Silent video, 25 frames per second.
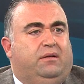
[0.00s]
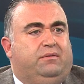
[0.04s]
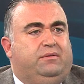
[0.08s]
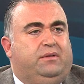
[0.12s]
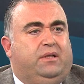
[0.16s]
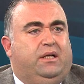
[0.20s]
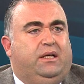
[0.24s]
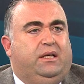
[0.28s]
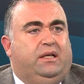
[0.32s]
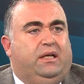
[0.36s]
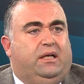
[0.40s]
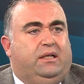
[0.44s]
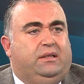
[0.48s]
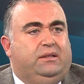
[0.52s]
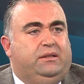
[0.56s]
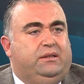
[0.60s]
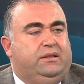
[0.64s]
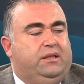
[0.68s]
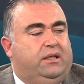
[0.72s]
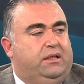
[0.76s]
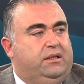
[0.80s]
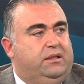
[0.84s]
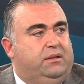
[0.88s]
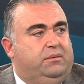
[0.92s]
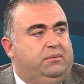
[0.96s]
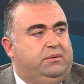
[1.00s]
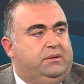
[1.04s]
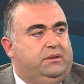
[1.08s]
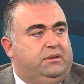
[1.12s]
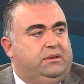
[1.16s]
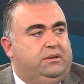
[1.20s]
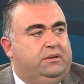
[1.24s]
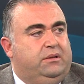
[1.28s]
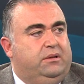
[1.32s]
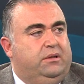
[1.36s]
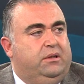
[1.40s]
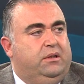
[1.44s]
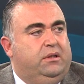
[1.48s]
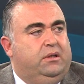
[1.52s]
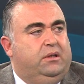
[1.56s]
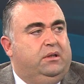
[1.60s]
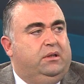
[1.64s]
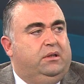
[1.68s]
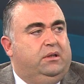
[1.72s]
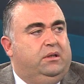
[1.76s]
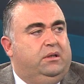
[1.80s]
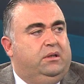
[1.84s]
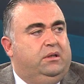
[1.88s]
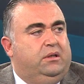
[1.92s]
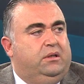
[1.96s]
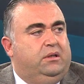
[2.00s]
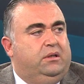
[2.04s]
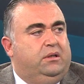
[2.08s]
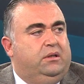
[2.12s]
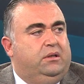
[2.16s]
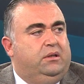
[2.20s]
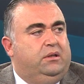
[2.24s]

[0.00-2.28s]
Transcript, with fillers: taraftarı yanlış anlamasın. E,